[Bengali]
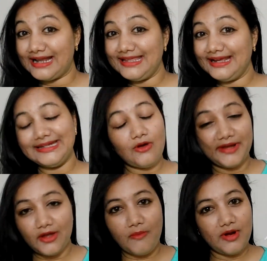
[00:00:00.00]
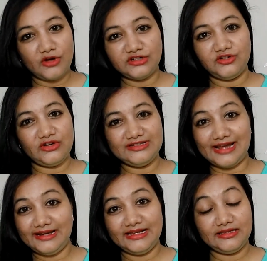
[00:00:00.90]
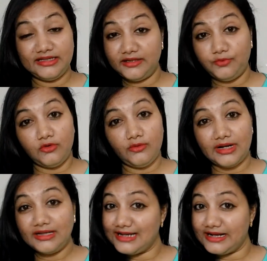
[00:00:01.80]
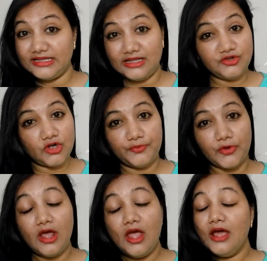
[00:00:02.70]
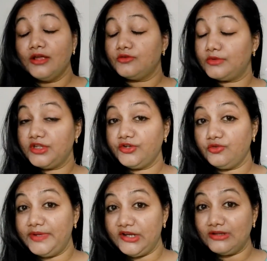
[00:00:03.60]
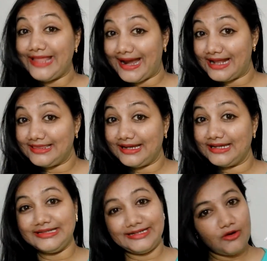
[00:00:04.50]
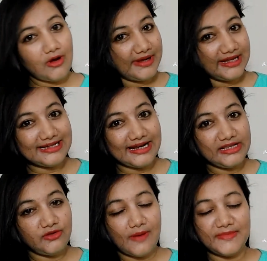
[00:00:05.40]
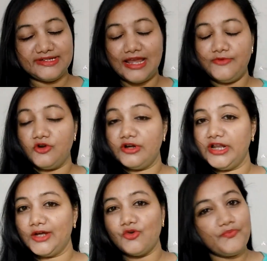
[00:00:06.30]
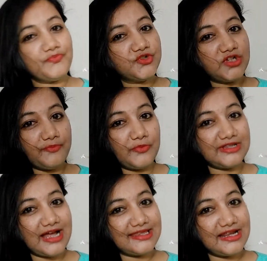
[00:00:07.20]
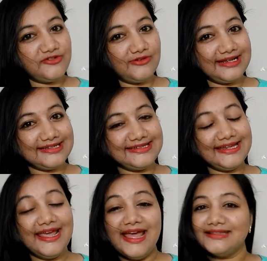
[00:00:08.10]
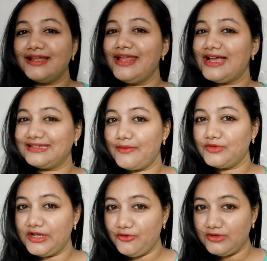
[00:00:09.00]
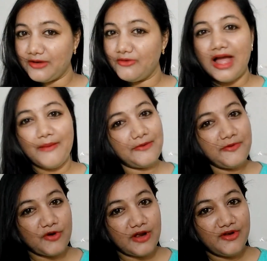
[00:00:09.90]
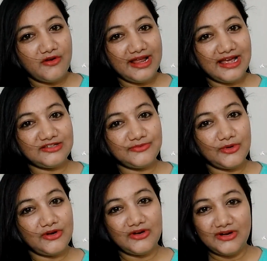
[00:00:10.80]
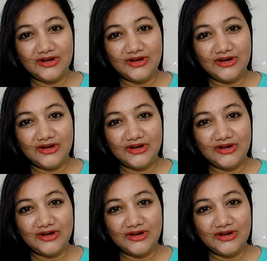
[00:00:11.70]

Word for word: থাকে সেটাও আমাকে কমেন্ট বক্সে করে জানিয়ে দিতে ভুলবে না জানিয়ে দেওয়া চটপট তোমাদের যদি কিছু ভিডিও দেখার থাকে সেটাও আমাকে জানিয়ে দেবো আমি সেই ভিডিওটা নিয়ে খুব চটপট তাড়াতাড়ি চলে আসছি তাহলে আজকের মতো এটুকু থাকুক আবার আমি পরের ভিডিও নিয়ে আসবো